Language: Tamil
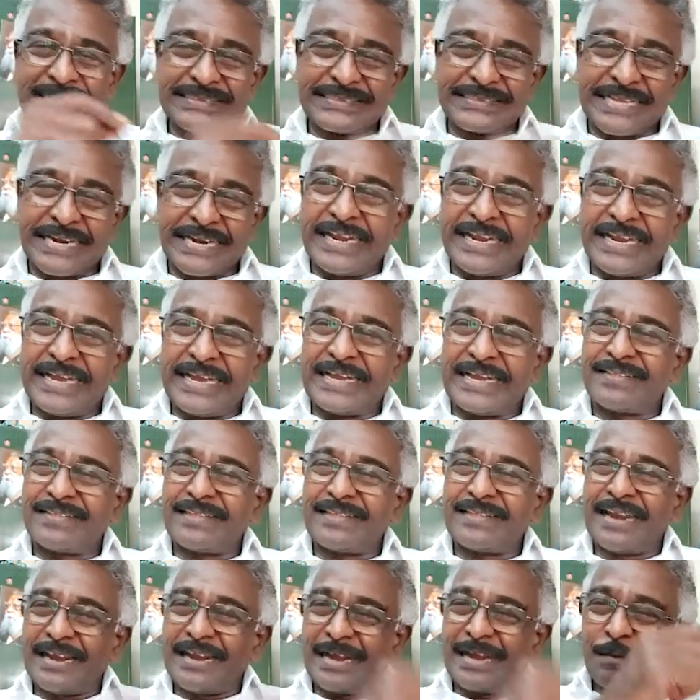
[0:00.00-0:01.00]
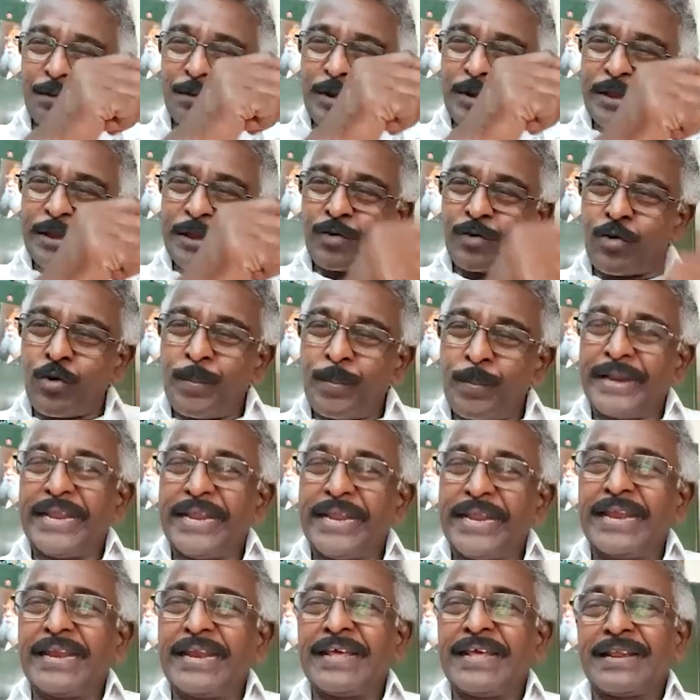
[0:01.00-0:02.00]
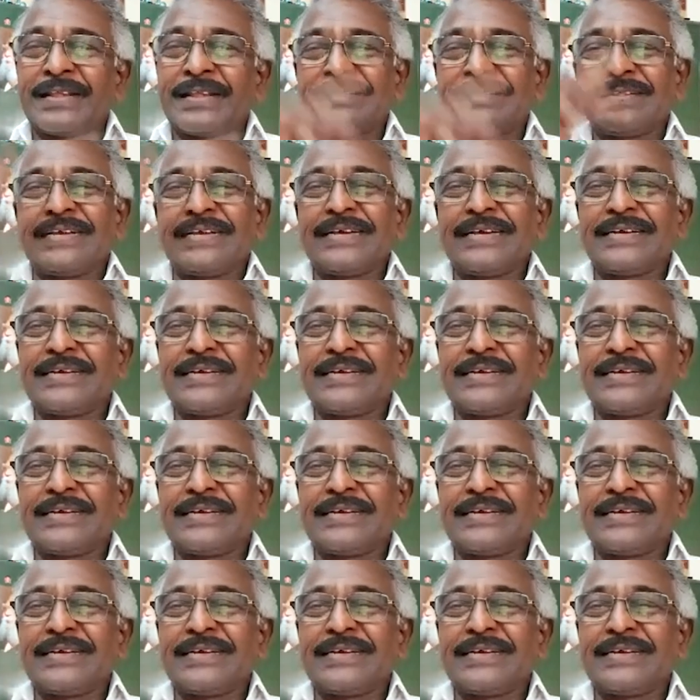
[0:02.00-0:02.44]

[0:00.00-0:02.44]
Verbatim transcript: தென்னகத்திலே நம்முடைய குமரியில் இருந்து